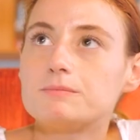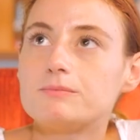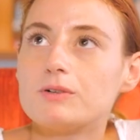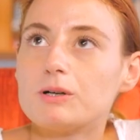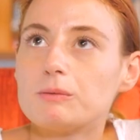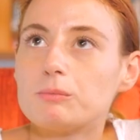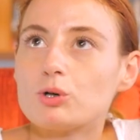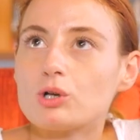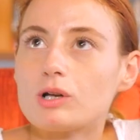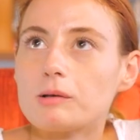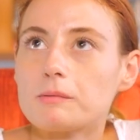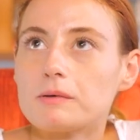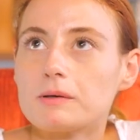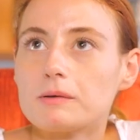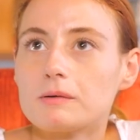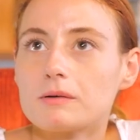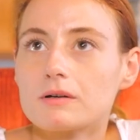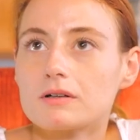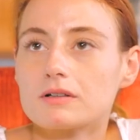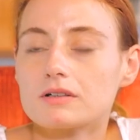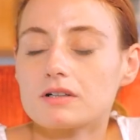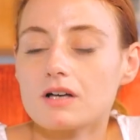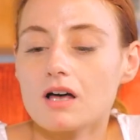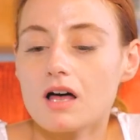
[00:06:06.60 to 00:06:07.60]
Ve böyle bir
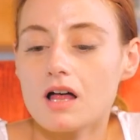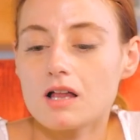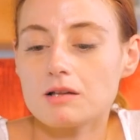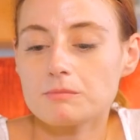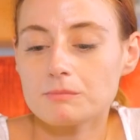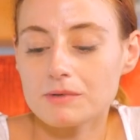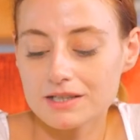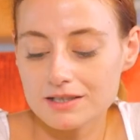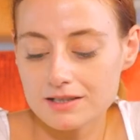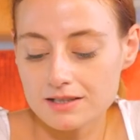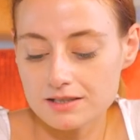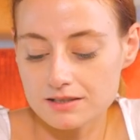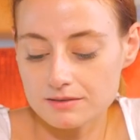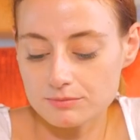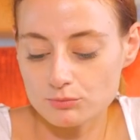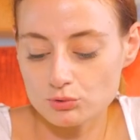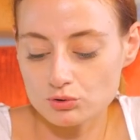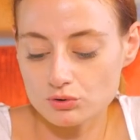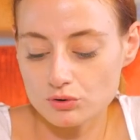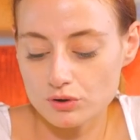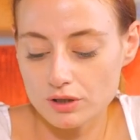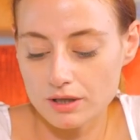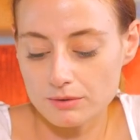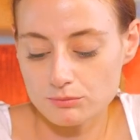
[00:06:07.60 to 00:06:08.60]
e, Almanya'ya gittim
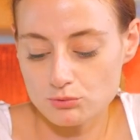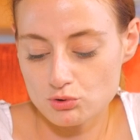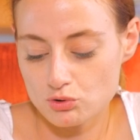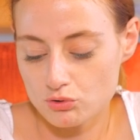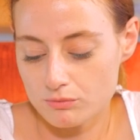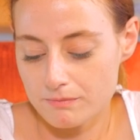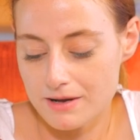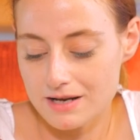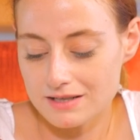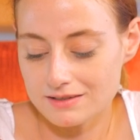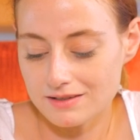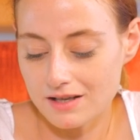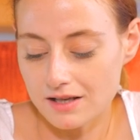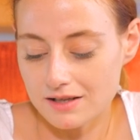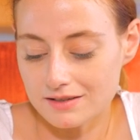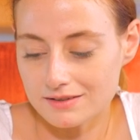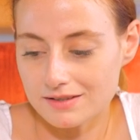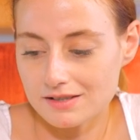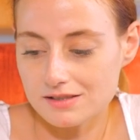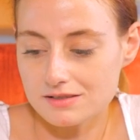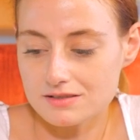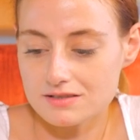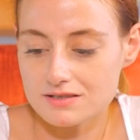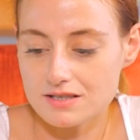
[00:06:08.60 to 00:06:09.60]
o dönem. Çünkü Bernal
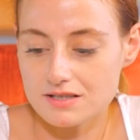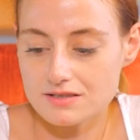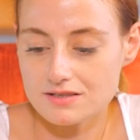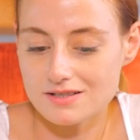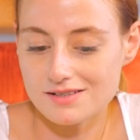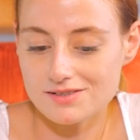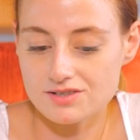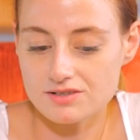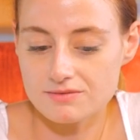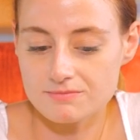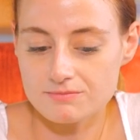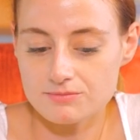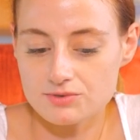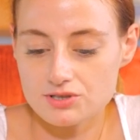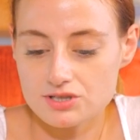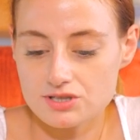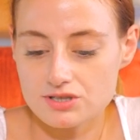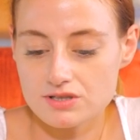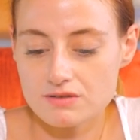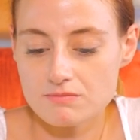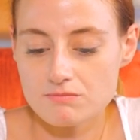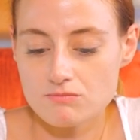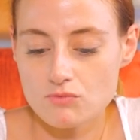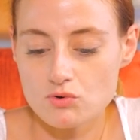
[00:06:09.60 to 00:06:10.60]
Talents'a
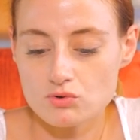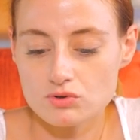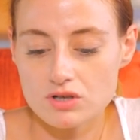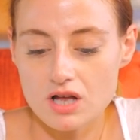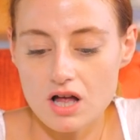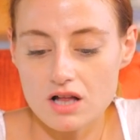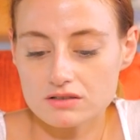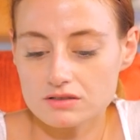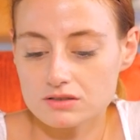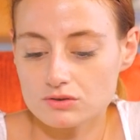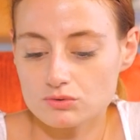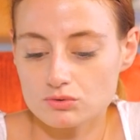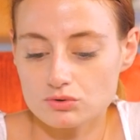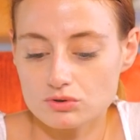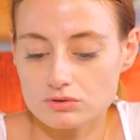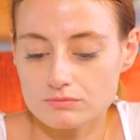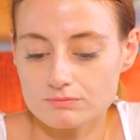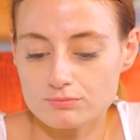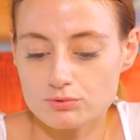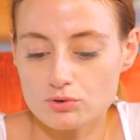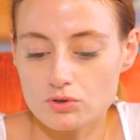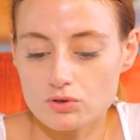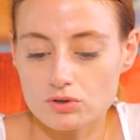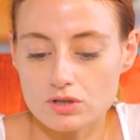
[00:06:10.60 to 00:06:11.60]
seçilmiştim. O da 6
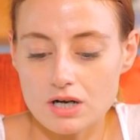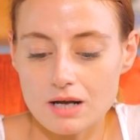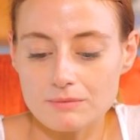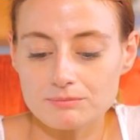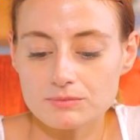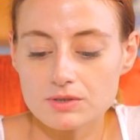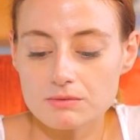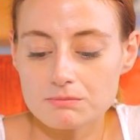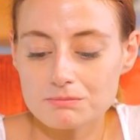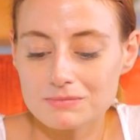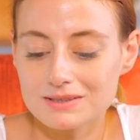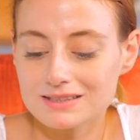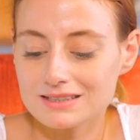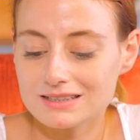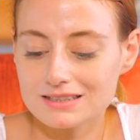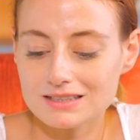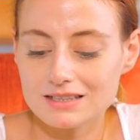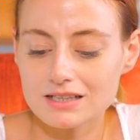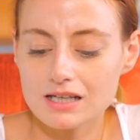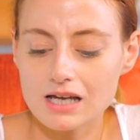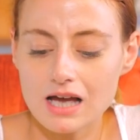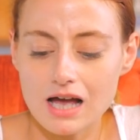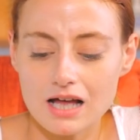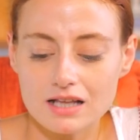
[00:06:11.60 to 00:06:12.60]
günlük programda bana
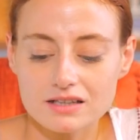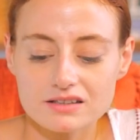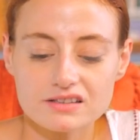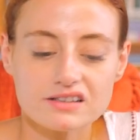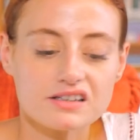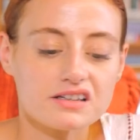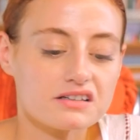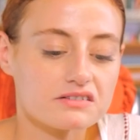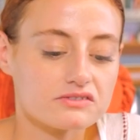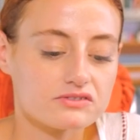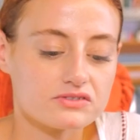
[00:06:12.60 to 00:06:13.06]
iyi geldi.